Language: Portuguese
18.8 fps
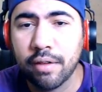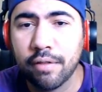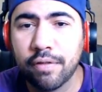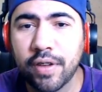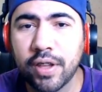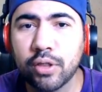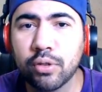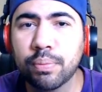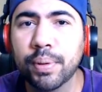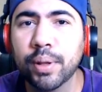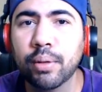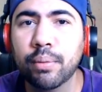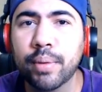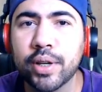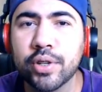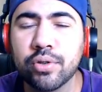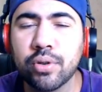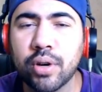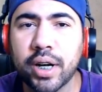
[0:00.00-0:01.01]
feito pelo
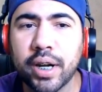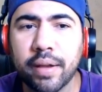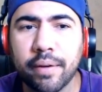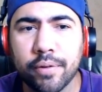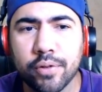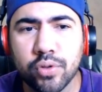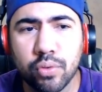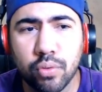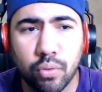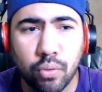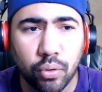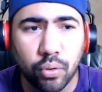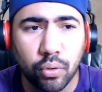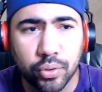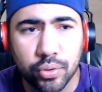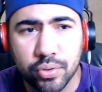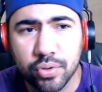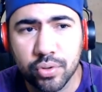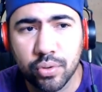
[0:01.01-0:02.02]
Major Nelson com
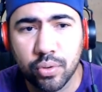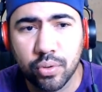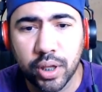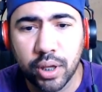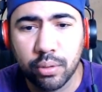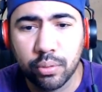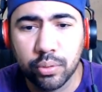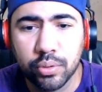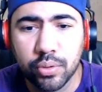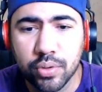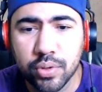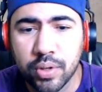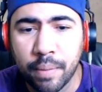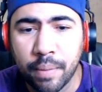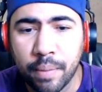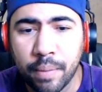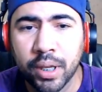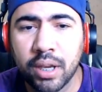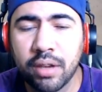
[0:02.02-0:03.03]
todos os conteúdos
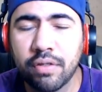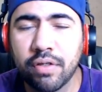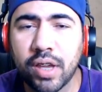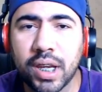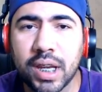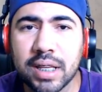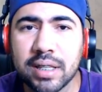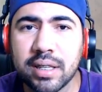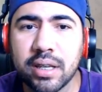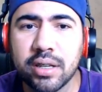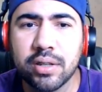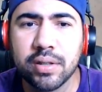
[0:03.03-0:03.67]
que vem nessa